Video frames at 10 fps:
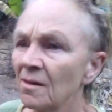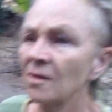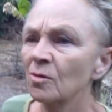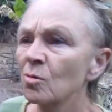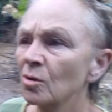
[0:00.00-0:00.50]

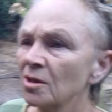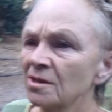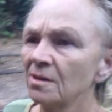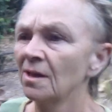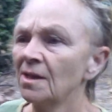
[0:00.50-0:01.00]
Oh, guckt euch
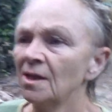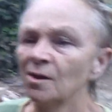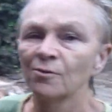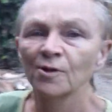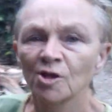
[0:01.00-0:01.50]
die
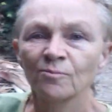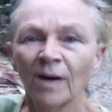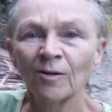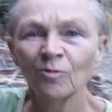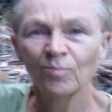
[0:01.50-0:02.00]
frischen
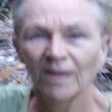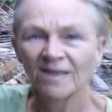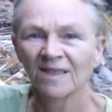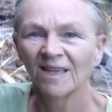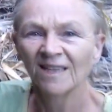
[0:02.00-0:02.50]

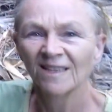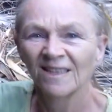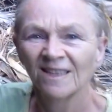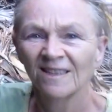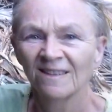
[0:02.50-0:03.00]
Mangoblätter an.